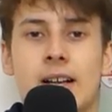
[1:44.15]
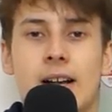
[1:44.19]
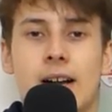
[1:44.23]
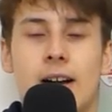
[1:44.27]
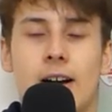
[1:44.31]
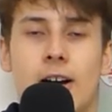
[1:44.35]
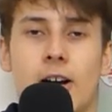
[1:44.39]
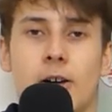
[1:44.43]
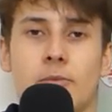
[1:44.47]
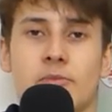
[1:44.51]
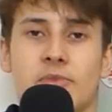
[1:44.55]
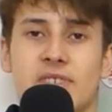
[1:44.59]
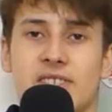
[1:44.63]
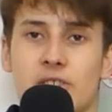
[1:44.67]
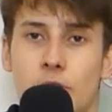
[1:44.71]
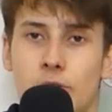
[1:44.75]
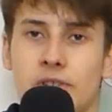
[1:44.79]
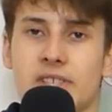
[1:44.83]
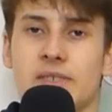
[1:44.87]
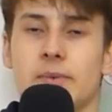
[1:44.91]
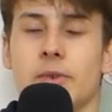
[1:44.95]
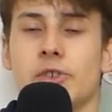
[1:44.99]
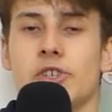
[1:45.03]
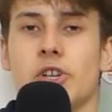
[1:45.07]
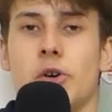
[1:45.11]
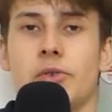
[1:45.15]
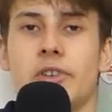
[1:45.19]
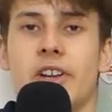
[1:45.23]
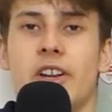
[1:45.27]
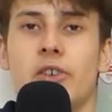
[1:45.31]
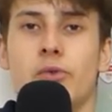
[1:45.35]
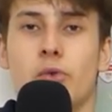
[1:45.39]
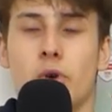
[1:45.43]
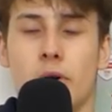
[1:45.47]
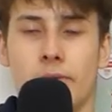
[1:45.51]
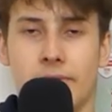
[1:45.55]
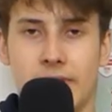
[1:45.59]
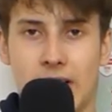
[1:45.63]
Ähm, sonst, wir schauen ja
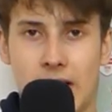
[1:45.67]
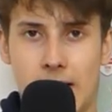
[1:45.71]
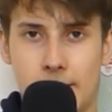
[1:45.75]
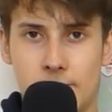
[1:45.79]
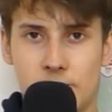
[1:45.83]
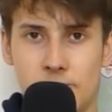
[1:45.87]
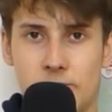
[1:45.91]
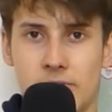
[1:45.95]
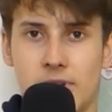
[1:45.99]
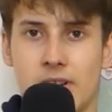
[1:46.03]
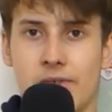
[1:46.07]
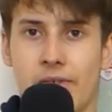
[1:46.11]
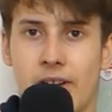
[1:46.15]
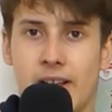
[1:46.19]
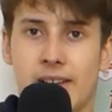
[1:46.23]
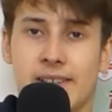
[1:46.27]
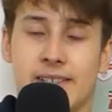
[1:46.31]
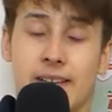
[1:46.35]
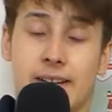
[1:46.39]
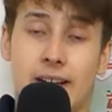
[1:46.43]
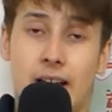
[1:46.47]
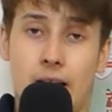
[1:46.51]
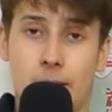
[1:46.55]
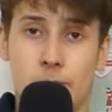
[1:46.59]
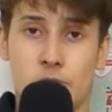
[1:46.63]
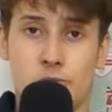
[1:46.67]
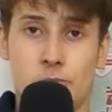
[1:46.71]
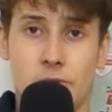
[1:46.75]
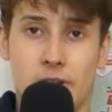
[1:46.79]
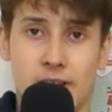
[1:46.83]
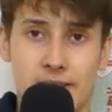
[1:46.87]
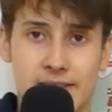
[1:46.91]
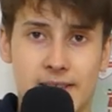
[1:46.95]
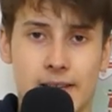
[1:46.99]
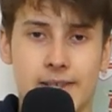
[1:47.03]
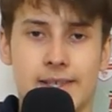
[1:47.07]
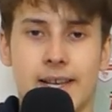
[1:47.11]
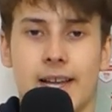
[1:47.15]
nur auf die Heimspiele, weil es ein Heimspiel
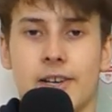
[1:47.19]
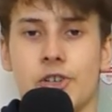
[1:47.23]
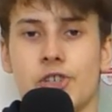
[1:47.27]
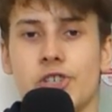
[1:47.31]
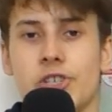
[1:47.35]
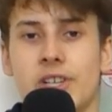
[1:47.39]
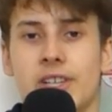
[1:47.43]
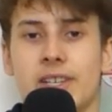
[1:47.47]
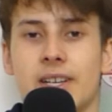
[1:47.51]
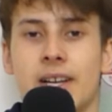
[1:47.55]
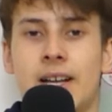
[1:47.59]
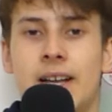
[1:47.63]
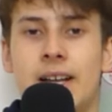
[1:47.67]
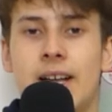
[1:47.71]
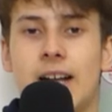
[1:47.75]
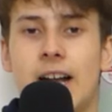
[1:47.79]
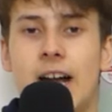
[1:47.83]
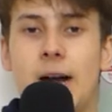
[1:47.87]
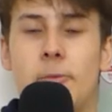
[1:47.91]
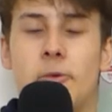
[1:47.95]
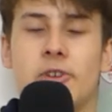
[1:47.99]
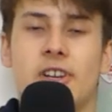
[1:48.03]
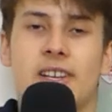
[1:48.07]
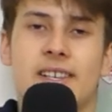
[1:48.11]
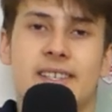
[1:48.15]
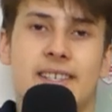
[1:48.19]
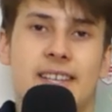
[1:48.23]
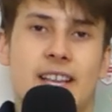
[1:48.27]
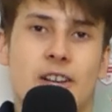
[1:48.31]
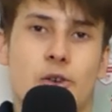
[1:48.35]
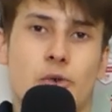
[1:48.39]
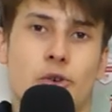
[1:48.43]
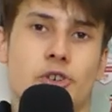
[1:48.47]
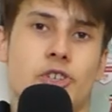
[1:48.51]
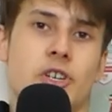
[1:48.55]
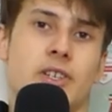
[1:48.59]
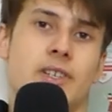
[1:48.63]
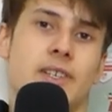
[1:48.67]
ist, das ansteht, haben wir eine sehr
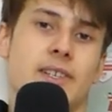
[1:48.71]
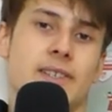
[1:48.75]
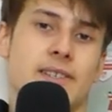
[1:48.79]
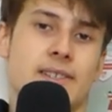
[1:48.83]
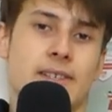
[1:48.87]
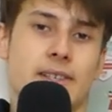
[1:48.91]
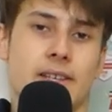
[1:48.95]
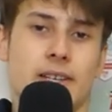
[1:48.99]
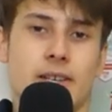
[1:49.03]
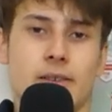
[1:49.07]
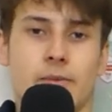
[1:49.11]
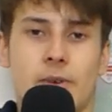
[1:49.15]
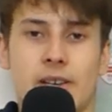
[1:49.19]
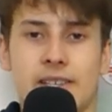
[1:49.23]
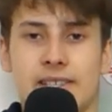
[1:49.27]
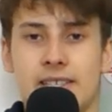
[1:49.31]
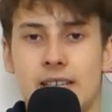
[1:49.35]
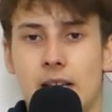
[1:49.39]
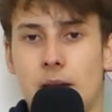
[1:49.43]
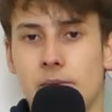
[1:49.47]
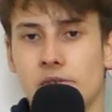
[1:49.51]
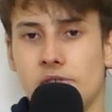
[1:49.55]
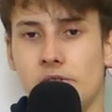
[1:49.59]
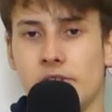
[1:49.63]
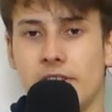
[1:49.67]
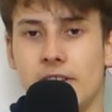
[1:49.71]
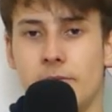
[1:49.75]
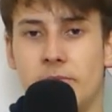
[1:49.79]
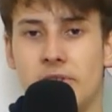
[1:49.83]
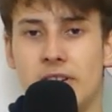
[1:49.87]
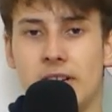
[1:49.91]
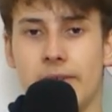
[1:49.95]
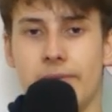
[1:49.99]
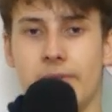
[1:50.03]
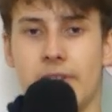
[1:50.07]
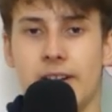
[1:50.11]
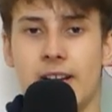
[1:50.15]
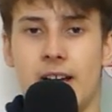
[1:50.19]
gute Statistik, was die Heimspiele gegen
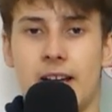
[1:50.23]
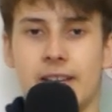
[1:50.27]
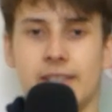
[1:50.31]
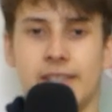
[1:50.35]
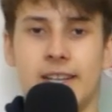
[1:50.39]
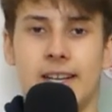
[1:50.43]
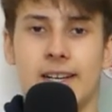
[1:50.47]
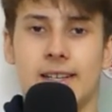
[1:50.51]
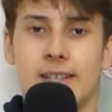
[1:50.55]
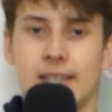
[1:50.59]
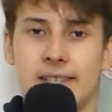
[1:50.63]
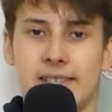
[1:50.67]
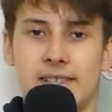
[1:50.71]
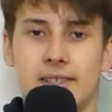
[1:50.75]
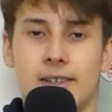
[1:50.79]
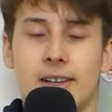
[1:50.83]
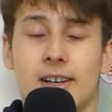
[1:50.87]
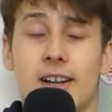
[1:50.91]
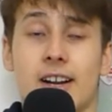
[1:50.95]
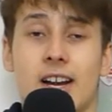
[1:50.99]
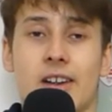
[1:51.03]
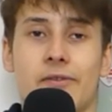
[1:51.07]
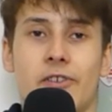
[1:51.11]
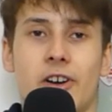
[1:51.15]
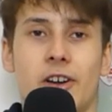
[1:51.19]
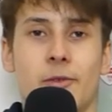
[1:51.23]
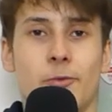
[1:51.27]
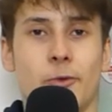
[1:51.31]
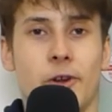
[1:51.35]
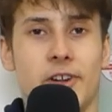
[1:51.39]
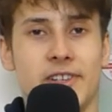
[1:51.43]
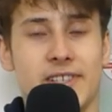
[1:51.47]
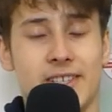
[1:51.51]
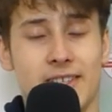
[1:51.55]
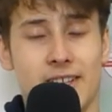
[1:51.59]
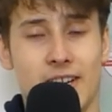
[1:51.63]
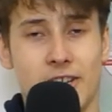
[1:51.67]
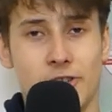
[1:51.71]
Bielefeld angeht. Letzte Niederlage war im
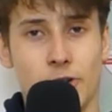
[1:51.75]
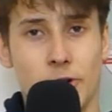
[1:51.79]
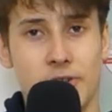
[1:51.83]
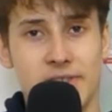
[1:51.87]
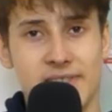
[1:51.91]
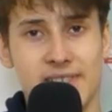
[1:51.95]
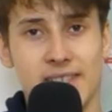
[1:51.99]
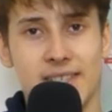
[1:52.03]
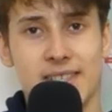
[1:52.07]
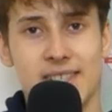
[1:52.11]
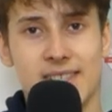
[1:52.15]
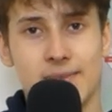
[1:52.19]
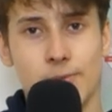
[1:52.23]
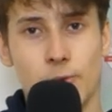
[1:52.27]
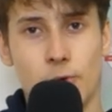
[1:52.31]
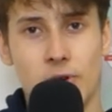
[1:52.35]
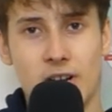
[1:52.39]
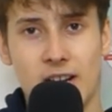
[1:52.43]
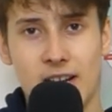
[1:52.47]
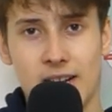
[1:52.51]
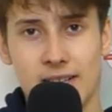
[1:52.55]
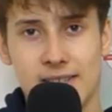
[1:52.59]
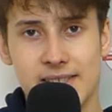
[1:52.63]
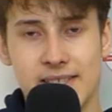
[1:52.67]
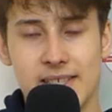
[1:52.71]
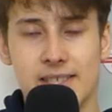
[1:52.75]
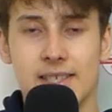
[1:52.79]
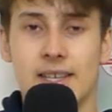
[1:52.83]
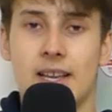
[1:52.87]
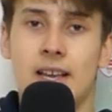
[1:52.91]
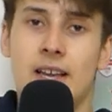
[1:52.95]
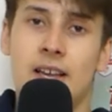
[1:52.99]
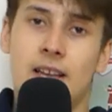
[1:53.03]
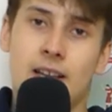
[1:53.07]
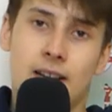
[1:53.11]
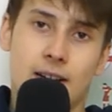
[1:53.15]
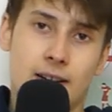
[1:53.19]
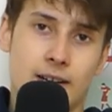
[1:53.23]
Neun Jahr 1982.
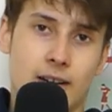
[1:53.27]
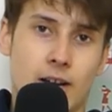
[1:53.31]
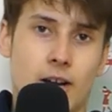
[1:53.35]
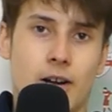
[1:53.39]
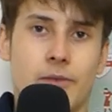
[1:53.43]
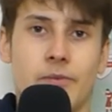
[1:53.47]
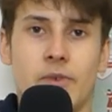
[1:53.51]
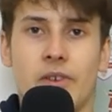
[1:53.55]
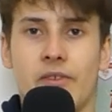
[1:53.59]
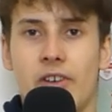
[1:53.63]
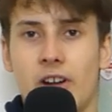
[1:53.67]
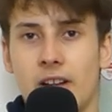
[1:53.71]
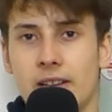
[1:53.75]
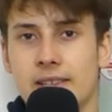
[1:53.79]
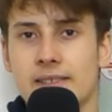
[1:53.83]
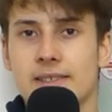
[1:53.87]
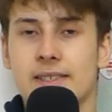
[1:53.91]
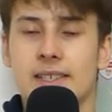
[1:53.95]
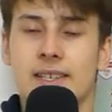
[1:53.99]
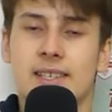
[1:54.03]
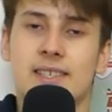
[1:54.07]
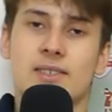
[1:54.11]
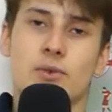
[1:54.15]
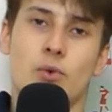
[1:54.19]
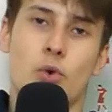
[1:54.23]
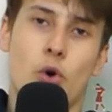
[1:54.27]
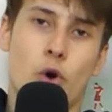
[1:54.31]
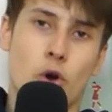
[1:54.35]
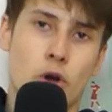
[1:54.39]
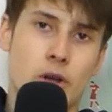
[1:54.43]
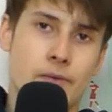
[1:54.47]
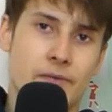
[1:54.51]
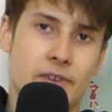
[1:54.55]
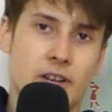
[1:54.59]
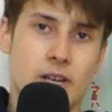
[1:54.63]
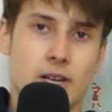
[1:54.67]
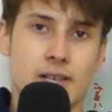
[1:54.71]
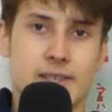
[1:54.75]
Klar, wir waren jetzt nicht so
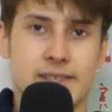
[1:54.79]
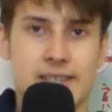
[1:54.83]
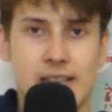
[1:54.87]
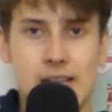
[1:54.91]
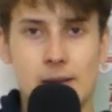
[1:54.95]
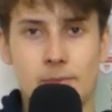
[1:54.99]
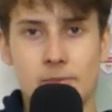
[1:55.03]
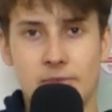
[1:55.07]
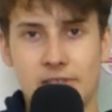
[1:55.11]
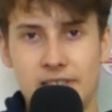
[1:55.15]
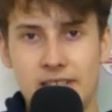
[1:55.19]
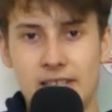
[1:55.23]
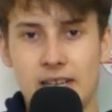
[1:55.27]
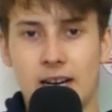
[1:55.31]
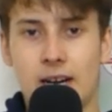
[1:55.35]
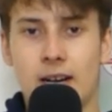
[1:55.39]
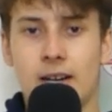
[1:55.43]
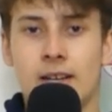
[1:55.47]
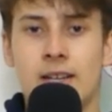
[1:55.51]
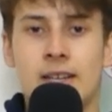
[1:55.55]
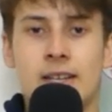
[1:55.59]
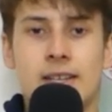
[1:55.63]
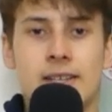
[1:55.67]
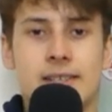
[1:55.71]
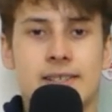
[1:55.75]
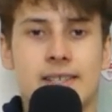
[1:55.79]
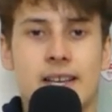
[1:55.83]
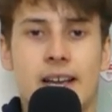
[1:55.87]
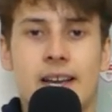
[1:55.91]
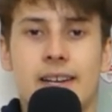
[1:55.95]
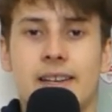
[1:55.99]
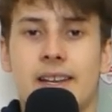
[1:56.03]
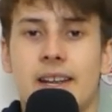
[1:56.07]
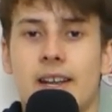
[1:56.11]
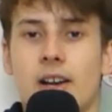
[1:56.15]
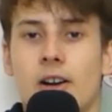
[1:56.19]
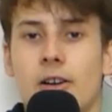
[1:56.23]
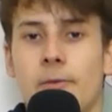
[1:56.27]
häufig in derselben Liga
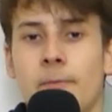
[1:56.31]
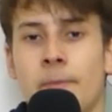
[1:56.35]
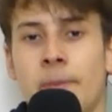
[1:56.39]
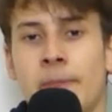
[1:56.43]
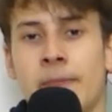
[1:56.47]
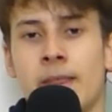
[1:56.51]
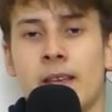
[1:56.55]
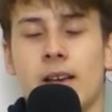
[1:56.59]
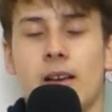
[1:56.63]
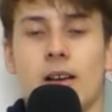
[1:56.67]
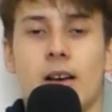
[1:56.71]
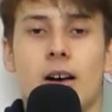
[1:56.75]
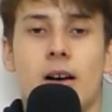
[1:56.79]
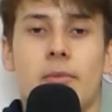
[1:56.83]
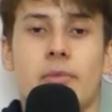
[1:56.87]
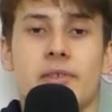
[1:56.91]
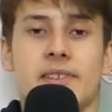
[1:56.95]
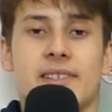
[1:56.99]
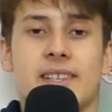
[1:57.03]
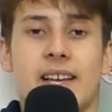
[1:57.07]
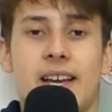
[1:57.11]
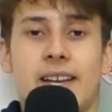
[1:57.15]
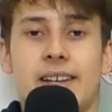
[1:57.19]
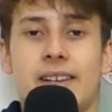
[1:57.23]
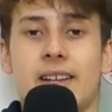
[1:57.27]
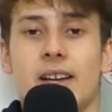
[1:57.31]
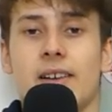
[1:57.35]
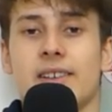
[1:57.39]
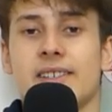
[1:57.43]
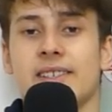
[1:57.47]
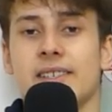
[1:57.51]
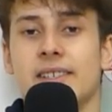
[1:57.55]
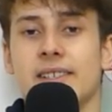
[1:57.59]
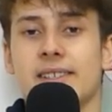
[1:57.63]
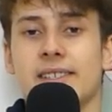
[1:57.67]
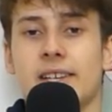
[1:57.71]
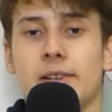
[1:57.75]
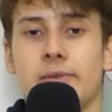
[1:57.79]
seither äh, aber seither
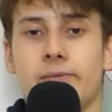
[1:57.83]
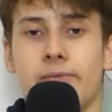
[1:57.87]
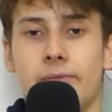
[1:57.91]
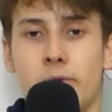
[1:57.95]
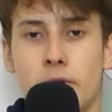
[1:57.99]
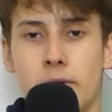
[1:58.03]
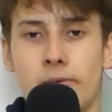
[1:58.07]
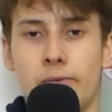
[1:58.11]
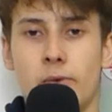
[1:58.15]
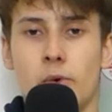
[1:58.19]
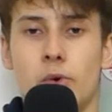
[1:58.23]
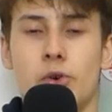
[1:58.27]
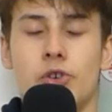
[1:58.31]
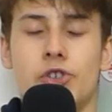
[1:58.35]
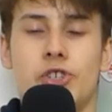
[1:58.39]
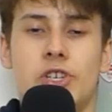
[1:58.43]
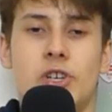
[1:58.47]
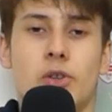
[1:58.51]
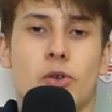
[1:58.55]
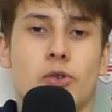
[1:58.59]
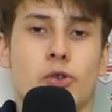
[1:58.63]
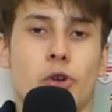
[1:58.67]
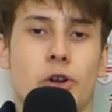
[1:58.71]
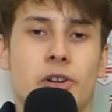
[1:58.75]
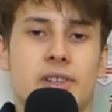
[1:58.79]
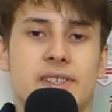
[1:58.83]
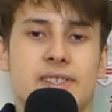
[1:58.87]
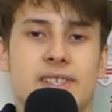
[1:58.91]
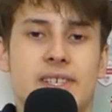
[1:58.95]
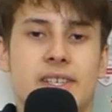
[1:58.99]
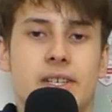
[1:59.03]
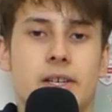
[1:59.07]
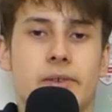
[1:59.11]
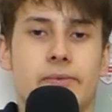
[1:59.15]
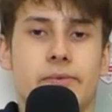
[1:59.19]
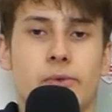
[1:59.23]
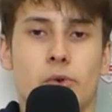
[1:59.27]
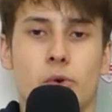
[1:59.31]
sind es dann fünf Unentschieden und neun
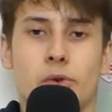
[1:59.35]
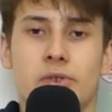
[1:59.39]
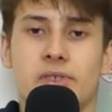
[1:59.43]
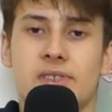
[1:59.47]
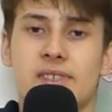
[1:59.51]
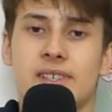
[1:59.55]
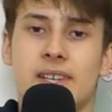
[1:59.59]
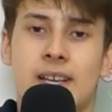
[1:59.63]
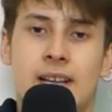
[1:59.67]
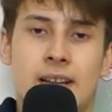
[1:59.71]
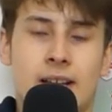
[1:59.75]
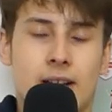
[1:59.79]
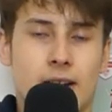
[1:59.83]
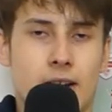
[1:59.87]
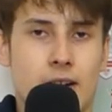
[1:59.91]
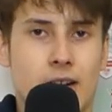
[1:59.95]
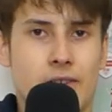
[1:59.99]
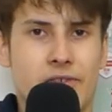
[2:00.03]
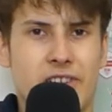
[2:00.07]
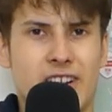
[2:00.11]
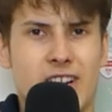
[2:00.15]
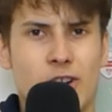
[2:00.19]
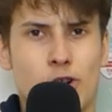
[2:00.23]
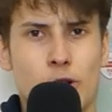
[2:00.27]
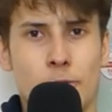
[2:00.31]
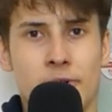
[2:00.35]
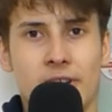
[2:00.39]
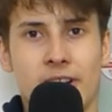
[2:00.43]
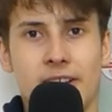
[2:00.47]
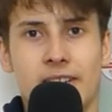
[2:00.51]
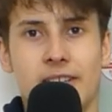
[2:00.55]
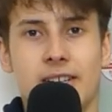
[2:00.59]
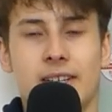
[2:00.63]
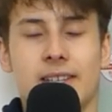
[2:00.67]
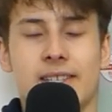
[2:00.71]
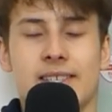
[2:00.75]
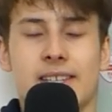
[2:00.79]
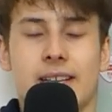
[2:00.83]
Siege für uns, äh, wenn ich da komplett
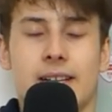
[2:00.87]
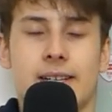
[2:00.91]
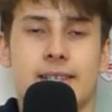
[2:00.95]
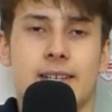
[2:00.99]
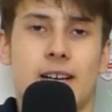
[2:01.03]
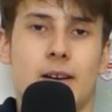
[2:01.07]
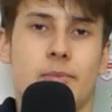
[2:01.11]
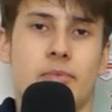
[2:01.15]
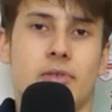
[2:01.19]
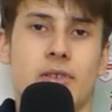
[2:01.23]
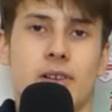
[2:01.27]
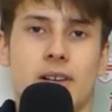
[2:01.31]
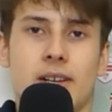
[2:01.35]
richtig gezählt habe.